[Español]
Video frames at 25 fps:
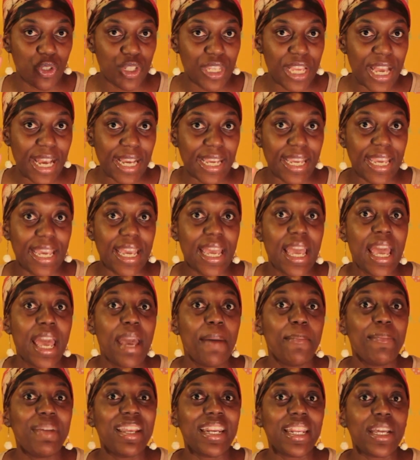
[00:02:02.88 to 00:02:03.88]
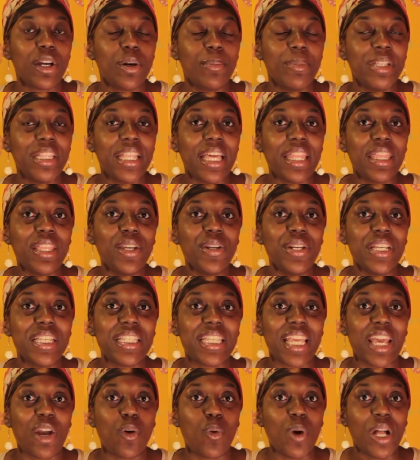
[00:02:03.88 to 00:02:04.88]
O sea que mi recomendación
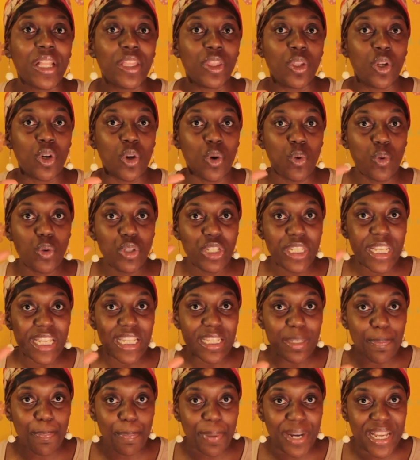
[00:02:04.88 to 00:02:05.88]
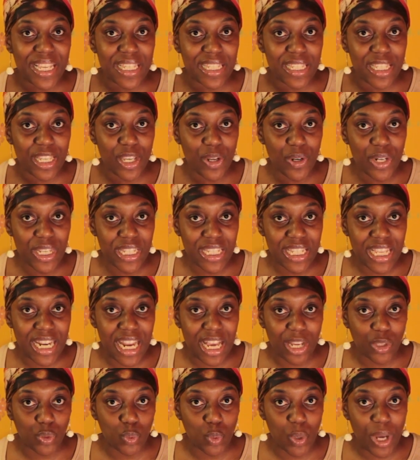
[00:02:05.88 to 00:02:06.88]
es que cuando lo uses presiones
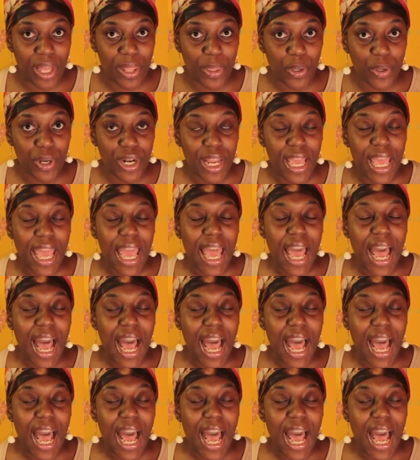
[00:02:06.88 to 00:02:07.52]
el actuador